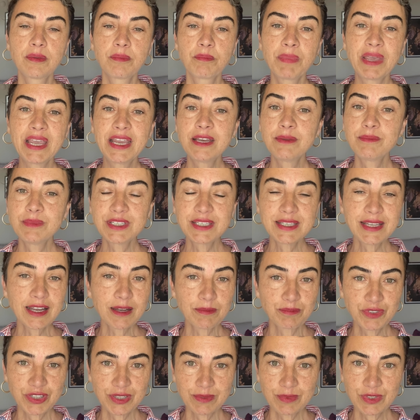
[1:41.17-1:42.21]
beynimizde
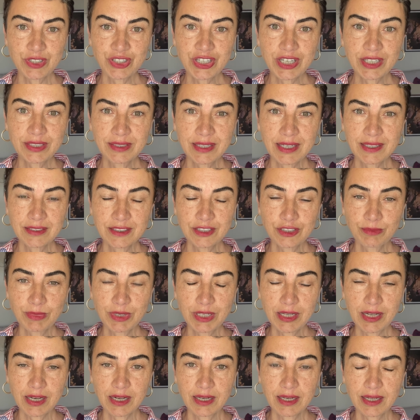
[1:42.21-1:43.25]
yaptığımız
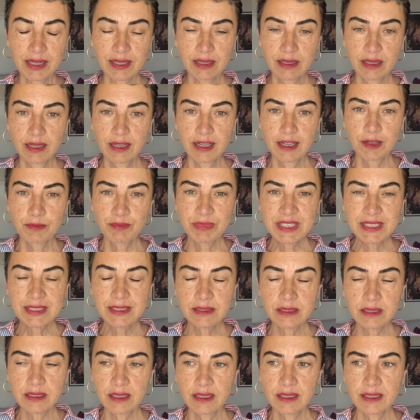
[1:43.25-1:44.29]
canlandırmalarla
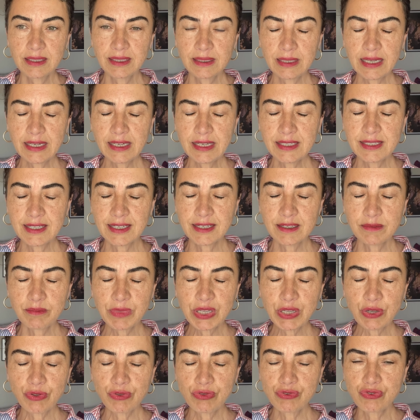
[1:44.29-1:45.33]
biz yeniden bir
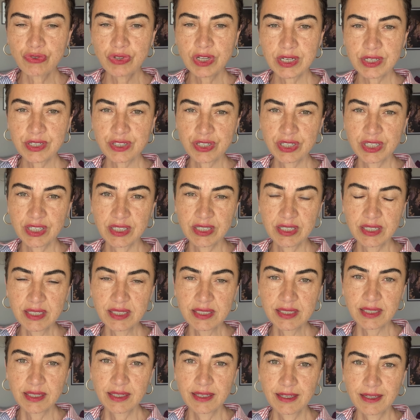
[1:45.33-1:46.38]
yolculuğa
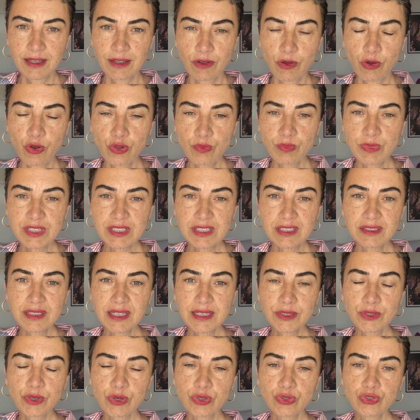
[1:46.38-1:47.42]
çıkarız.
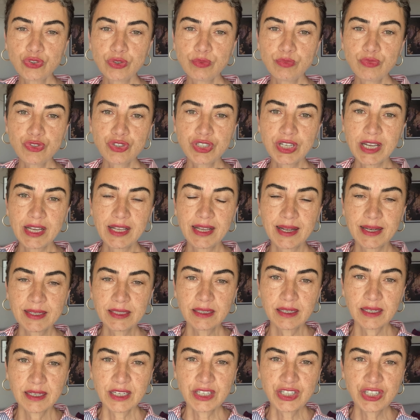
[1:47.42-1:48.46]
Olmasından korktuğumuz şeyler
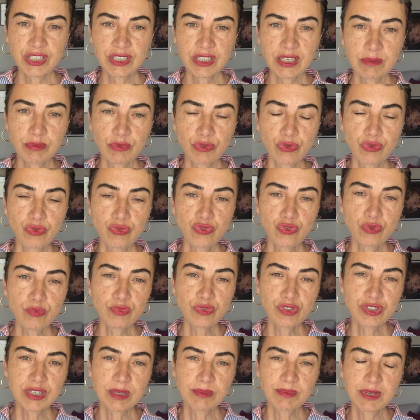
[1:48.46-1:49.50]
içinde
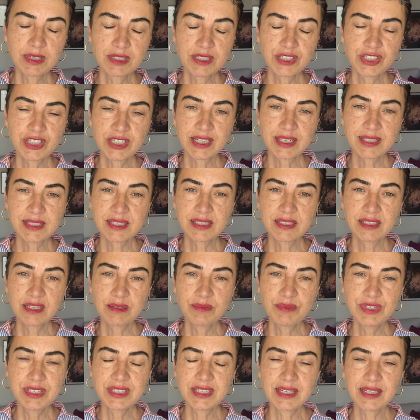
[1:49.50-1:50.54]
bulunduğumuz zaman içerisinde
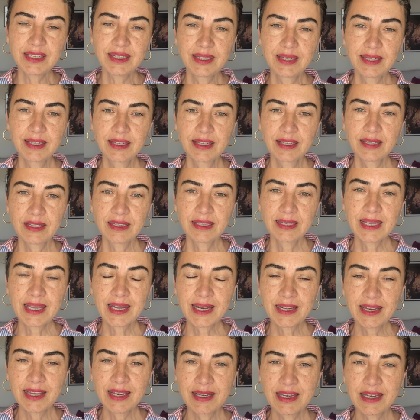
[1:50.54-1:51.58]
bizi
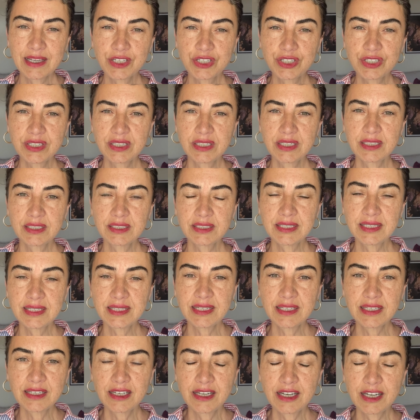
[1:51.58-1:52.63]
gerginleştirir,
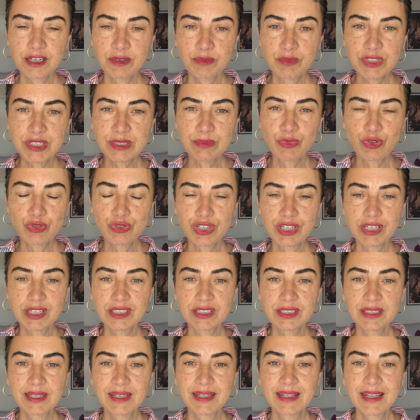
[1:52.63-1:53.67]
sinirlerimizi
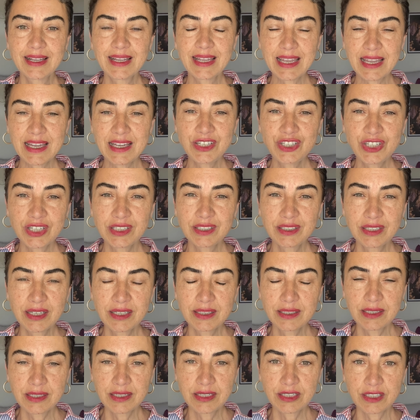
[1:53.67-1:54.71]
bozar,
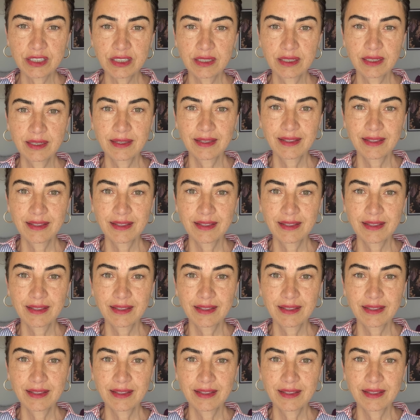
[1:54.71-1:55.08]
heyecanlandırır.